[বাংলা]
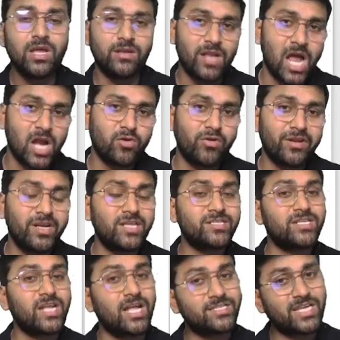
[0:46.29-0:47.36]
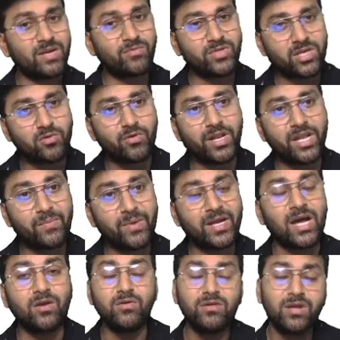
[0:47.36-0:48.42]
না করে নিলে সেটা আজকের মধ্যে করে নেবে
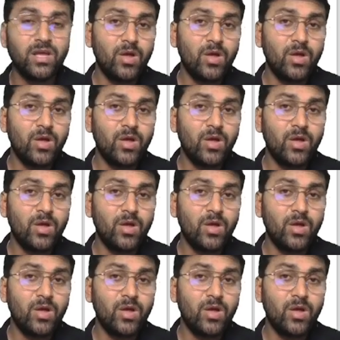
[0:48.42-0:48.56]
কারণ